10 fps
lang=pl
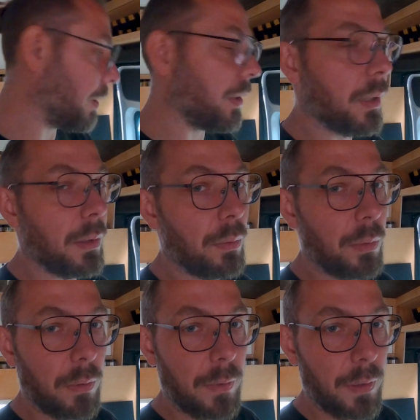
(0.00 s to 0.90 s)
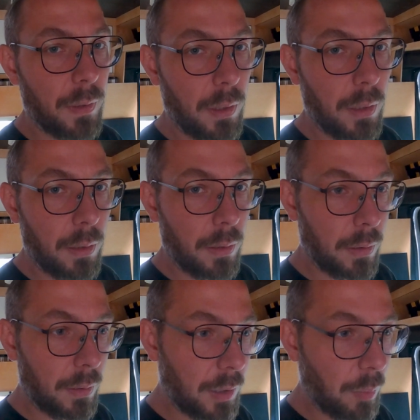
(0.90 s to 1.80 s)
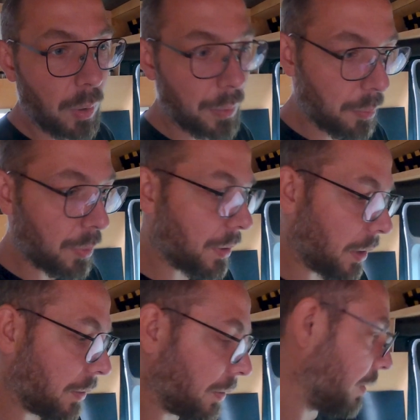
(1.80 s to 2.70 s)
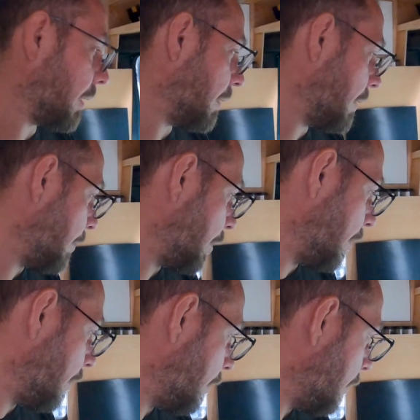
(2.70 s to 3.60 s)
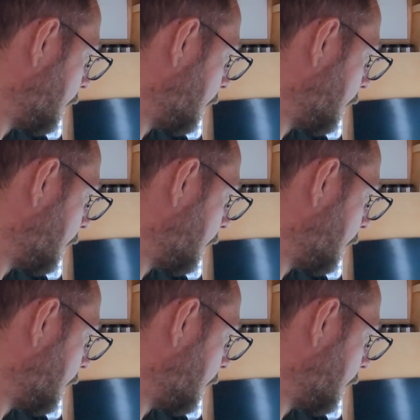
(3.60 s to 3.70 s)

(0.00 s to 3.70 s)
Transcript: będzie dużo więcej ciepła przepuszczała do środka do samochodu.